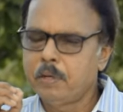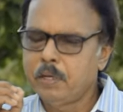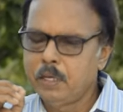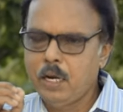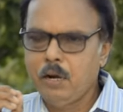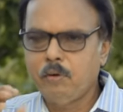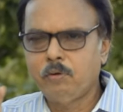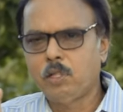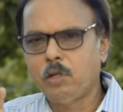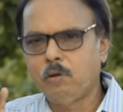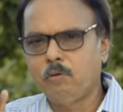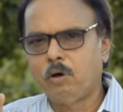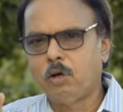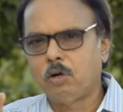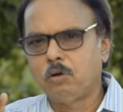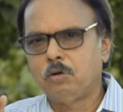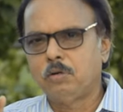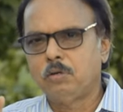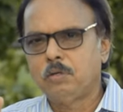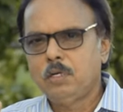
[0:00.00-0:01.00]
இருபது
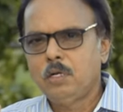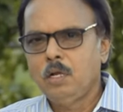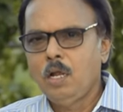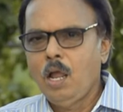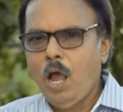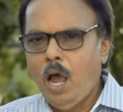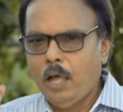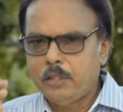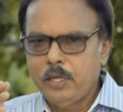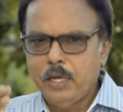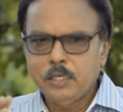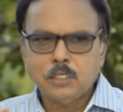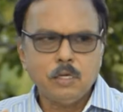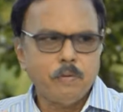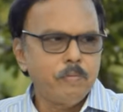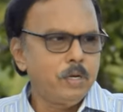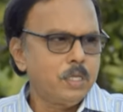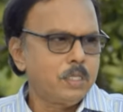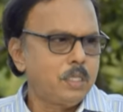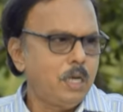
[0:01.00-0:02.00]
வரும் அதே
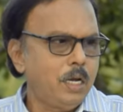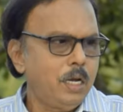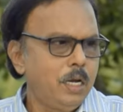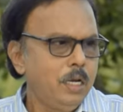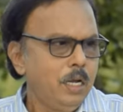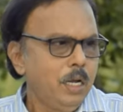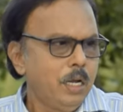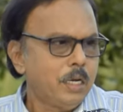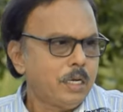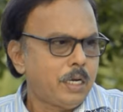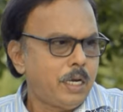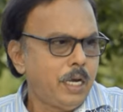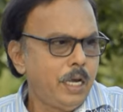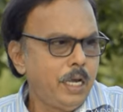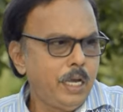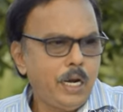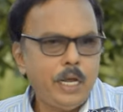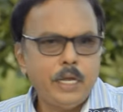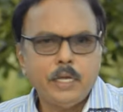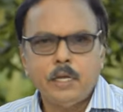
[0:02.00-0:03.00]
சமயத்தில்
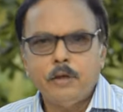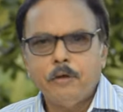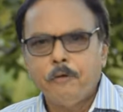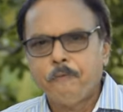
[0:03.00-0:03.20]
கீரை